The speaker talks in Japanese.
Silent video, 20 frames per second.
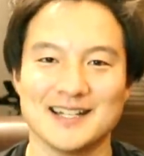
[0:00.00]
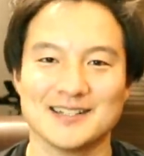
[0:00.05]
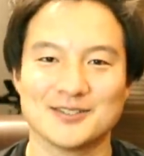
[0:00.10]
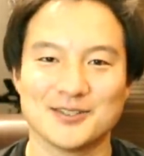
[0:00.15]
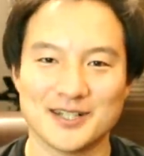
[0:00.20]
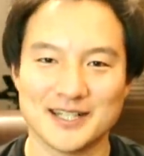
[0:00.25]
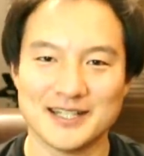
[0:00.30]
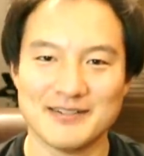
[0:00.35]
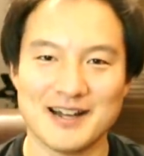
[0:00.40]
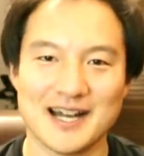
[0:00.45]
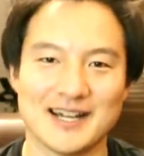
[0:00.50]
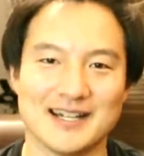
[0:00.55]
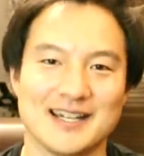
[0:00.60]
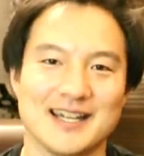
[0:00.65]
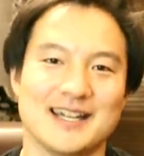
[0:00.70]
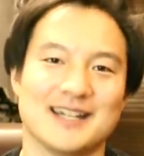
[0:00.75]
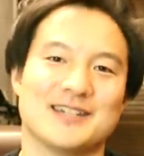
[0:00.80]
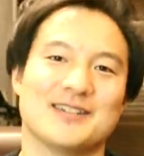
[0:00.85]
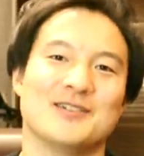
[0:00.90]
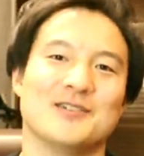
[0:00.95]
それでは、
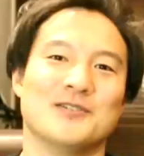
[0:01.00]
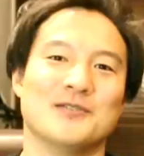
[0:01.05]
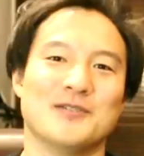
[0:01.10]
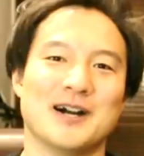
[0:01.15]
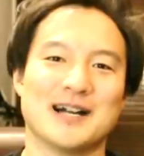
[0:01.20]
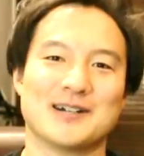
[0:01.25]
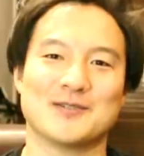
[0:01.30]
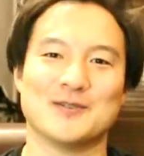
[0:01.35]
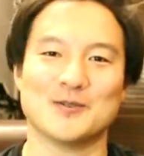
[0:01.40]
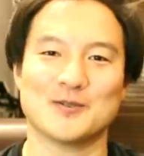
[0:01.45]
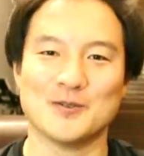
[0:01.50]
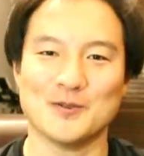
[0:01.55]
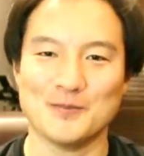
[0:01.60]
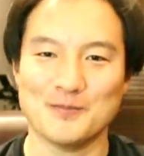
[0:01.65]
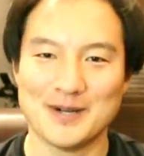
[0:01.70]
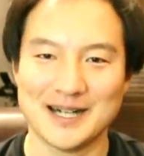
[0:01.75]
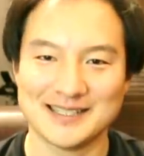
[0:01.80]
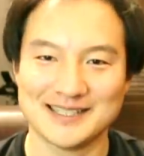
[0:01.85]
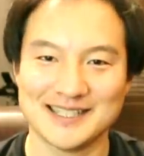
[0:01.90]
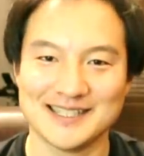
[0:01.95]
え今日はここ
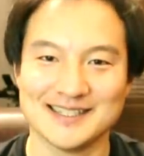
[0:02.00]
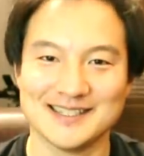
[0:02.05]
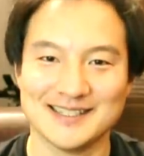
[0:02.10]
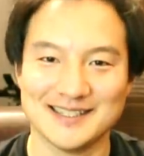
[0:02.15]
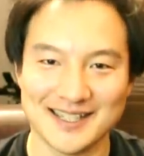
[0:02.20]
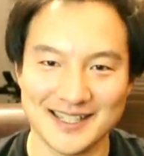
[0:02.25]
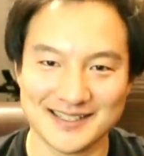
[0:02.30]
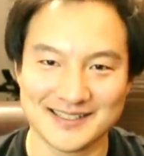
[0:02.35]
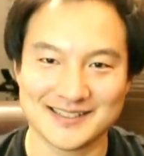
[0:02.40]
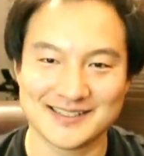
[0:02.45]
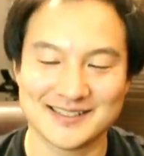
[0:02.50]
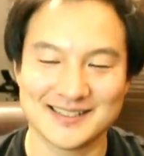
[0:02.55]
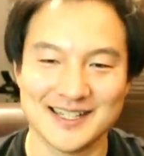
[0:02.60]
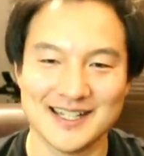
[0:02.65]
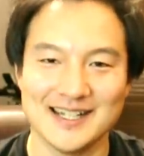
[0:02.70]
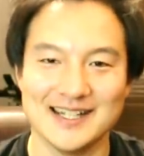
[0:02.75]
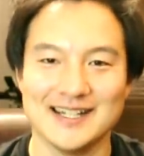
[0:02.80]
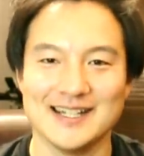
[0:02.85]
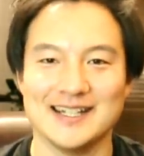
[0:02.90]
までです。